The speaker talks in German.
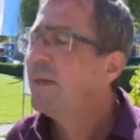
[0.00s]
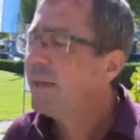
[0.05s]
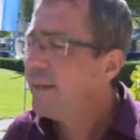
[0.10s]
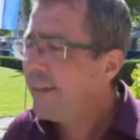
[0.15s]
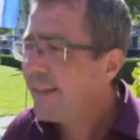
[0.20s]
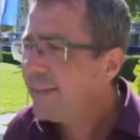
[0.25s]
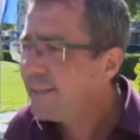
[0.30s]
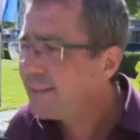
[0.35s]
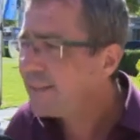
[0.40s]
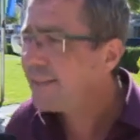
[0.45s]

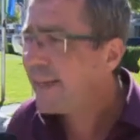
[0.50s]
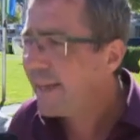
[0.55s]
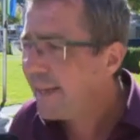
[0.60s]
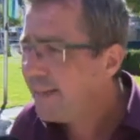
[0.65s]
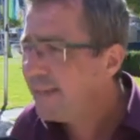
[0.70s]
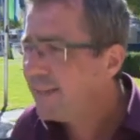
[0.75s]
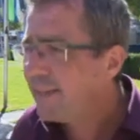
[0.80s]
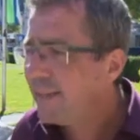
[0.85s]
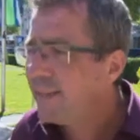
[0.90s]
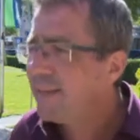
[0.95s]

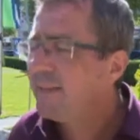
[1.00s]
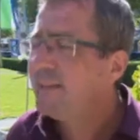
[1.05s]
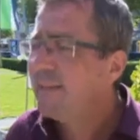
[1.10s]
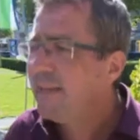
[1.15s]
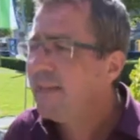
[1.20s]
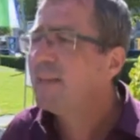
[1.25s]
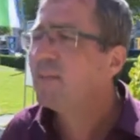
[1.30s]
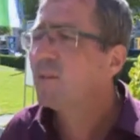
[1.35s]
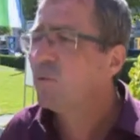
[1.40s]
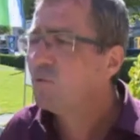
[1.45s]
Letztendlich
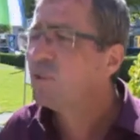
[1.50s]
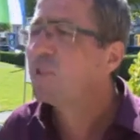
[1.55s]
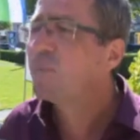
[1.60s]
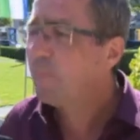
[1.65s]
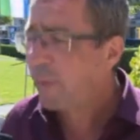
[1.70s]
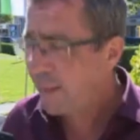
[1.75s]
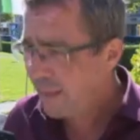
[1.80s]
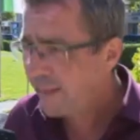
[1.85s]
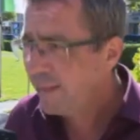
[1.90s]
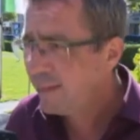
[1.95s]
dient uns
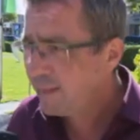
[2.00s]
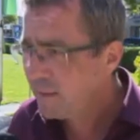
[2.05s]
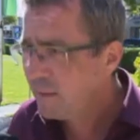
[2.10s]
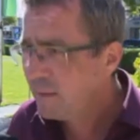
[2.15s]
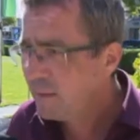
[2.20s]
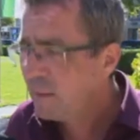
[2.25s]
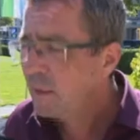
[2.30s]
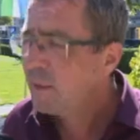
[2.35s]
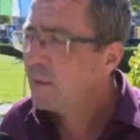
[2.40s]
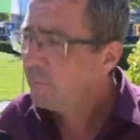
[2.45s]

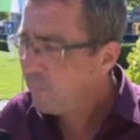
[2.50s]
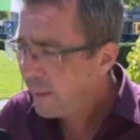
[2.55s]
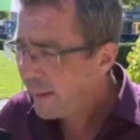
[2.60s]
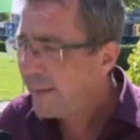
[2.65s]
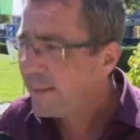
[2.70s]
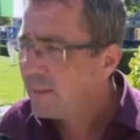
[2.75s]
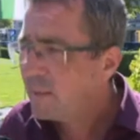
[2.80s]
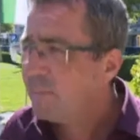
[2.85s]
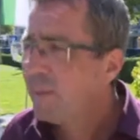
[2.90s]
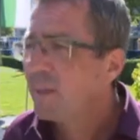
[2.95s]
beiden,
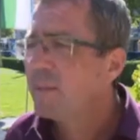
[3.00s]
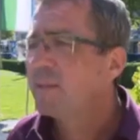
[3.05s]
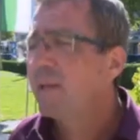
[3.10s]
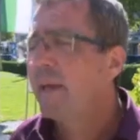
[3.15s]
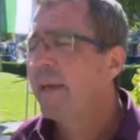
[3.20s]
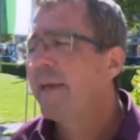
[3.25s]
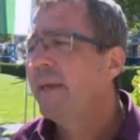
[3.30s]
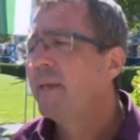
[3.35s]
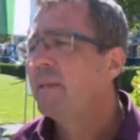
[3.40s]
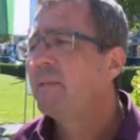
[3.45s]
beiden
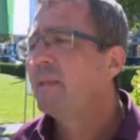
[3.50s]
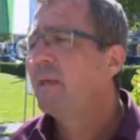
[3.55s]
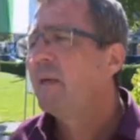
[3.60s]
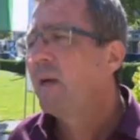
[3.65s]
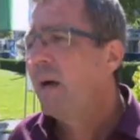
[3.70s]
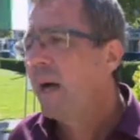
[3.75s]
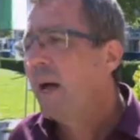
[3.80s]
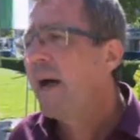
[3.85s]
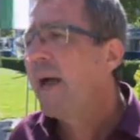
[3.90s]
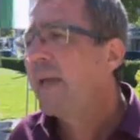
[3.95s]
Parteien,
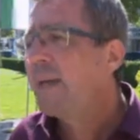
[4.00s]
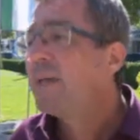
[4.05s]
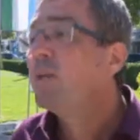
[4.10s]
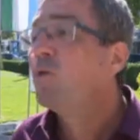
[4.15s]
äh, eine